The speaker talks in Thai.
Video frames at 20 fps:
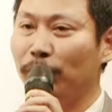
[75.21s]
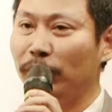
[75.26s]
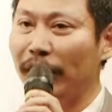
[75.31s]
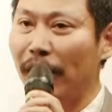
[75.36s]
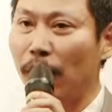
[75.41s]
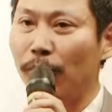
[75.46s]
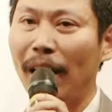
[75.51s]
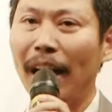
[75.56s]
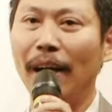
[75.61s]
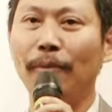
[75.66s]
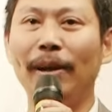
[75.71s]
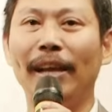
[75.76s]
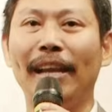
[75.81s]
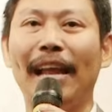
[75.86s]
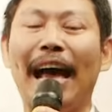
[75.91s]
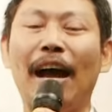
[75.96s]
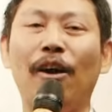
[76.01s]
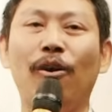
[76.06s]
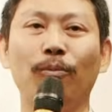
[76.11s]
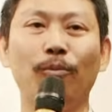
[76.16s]
เชื่อว่าเว
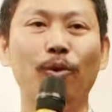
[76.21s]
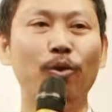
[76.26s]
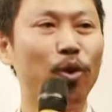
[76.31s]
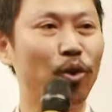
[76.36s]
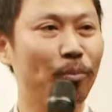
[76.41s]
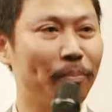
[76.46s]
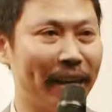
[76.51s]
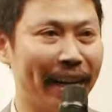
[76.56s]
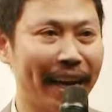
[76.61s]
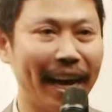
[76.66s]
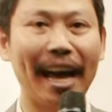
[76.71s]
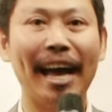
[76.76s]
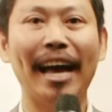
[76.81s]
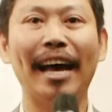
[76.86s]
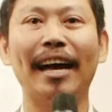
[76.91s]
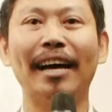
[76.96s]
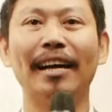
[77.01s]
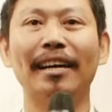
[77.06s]
ลาของทุกคนมีค่า